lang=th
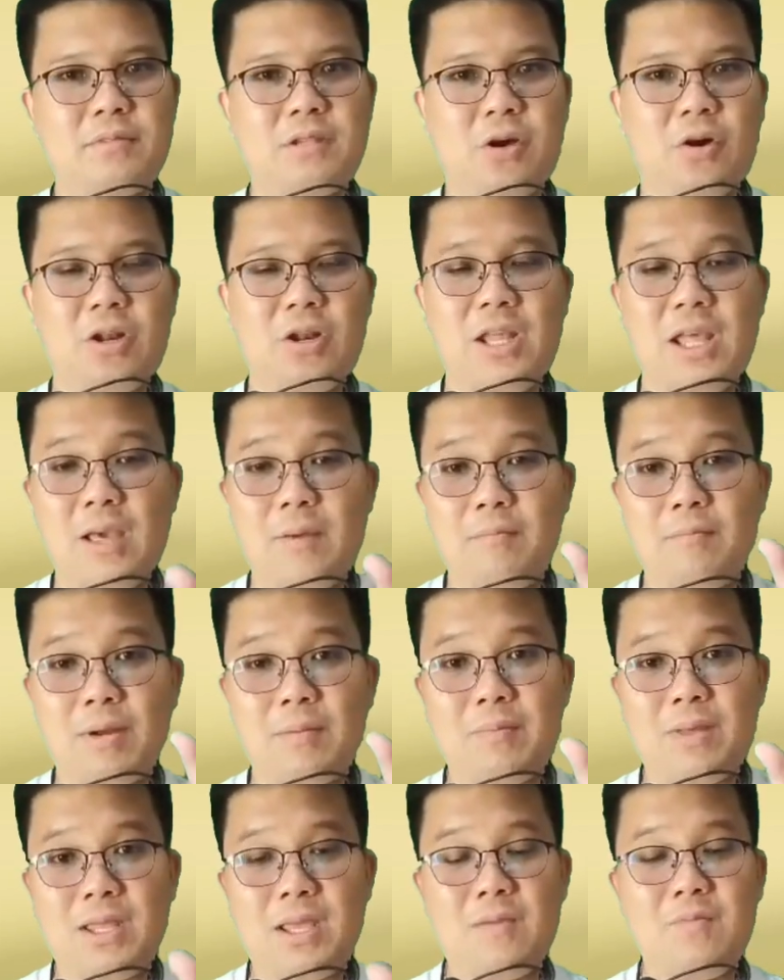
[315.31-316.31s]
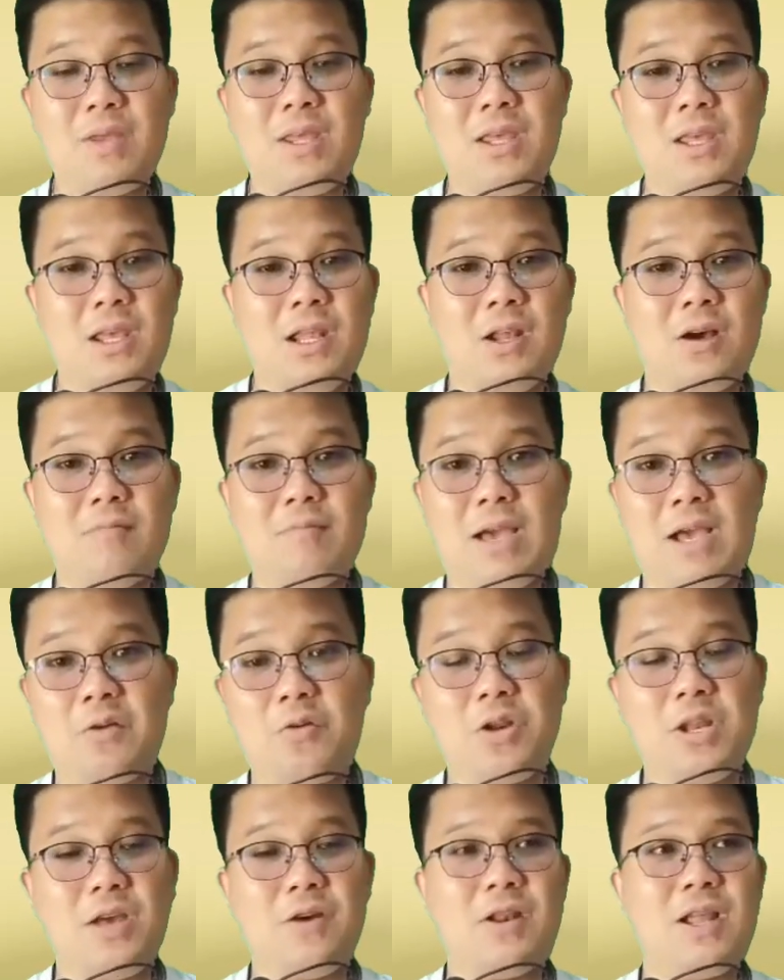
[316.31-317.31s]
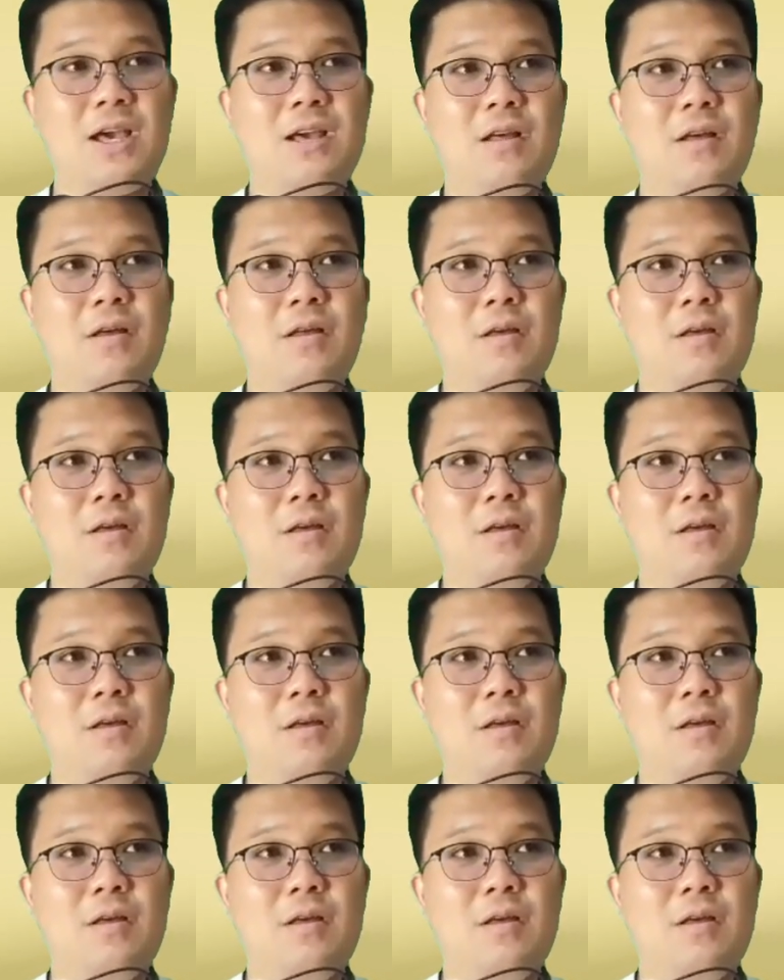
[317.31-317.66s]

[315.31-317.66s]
ตอนนี้มันไม่ใช่มีอีลอนมร์คนเดียวละ